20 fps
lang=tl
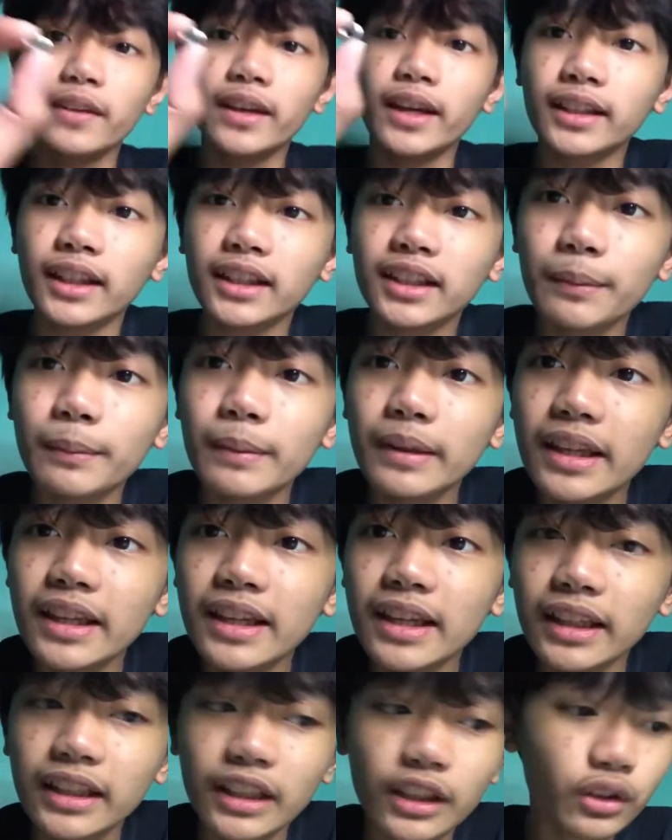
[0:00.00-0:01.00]
itatabi
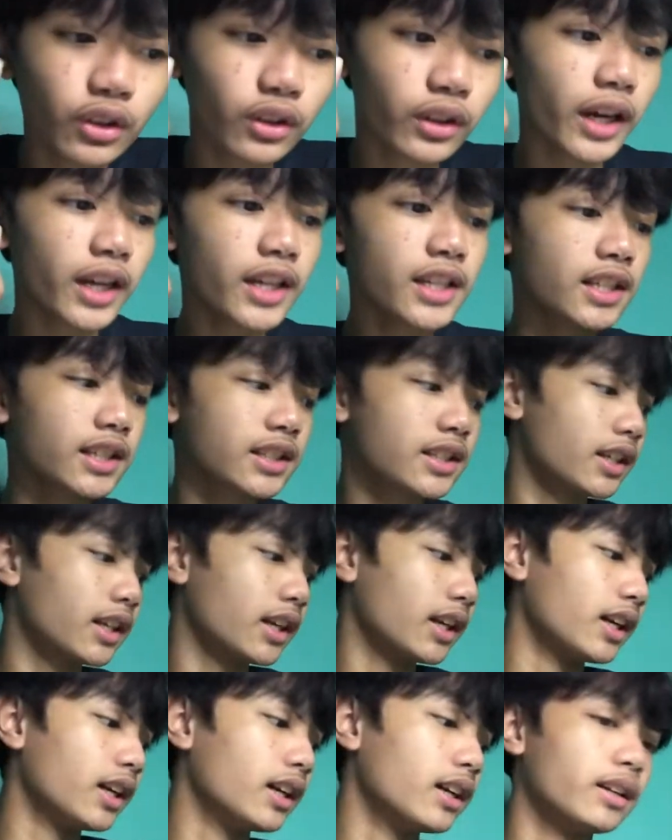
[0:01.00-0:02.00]
din natin to guys kasi
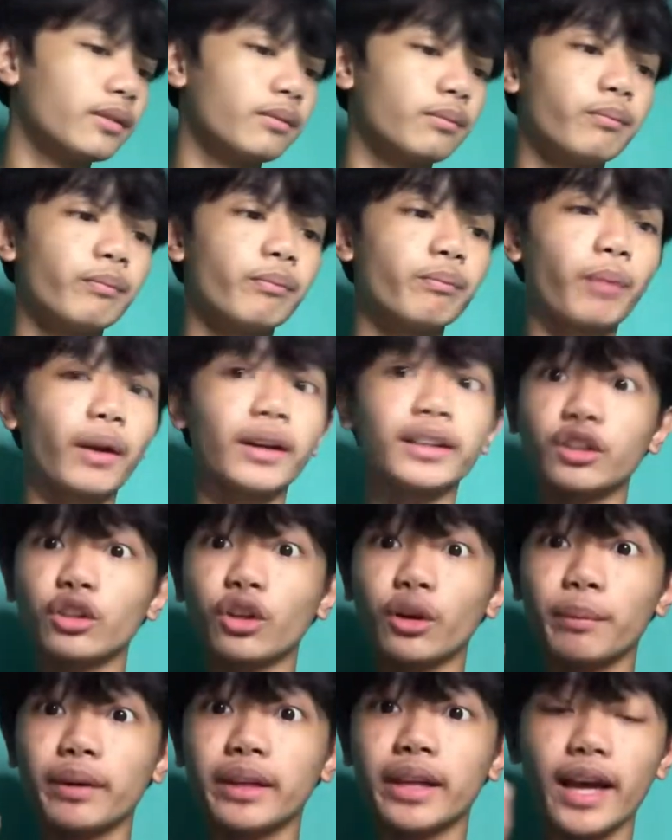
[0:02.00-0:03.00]
nga part ito
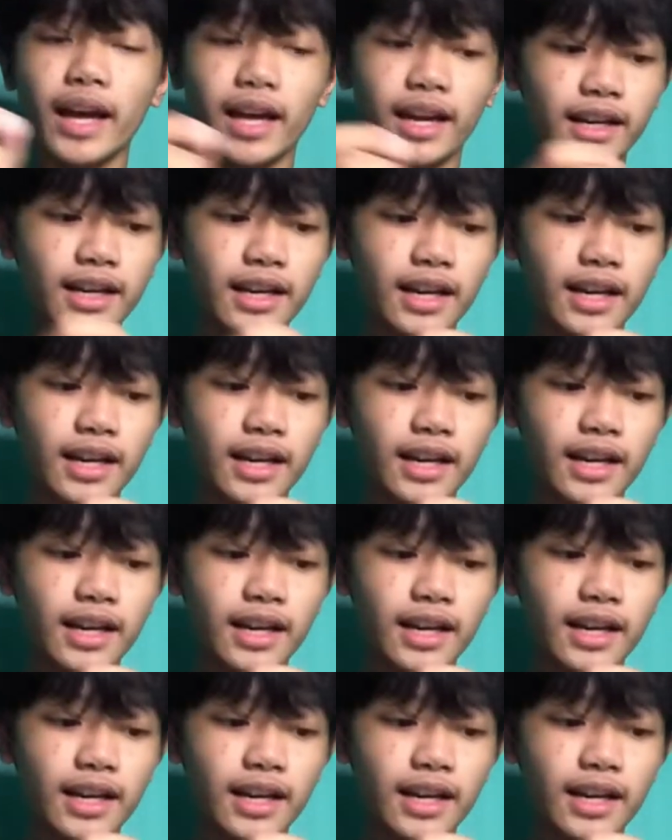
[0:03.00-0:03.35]
ng binayaran